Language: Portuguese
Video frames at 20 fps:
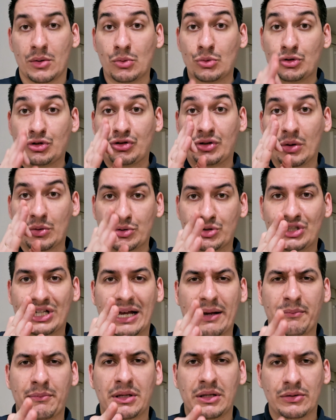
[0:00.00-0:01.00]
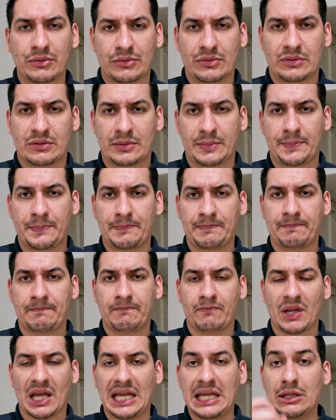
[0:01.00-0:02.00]
os teus caminhos.
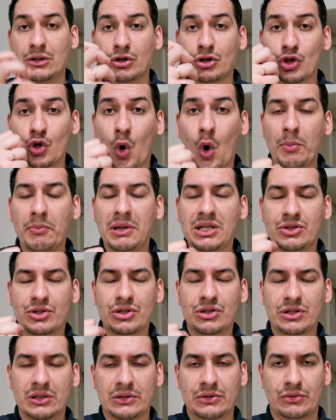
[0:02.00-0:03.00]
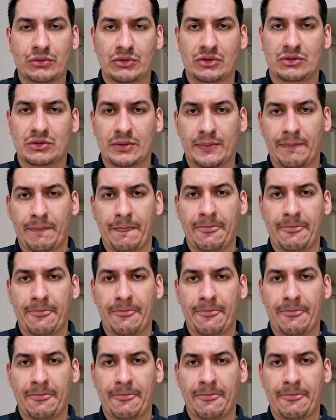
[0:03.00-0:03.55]
Em nome de Jesus.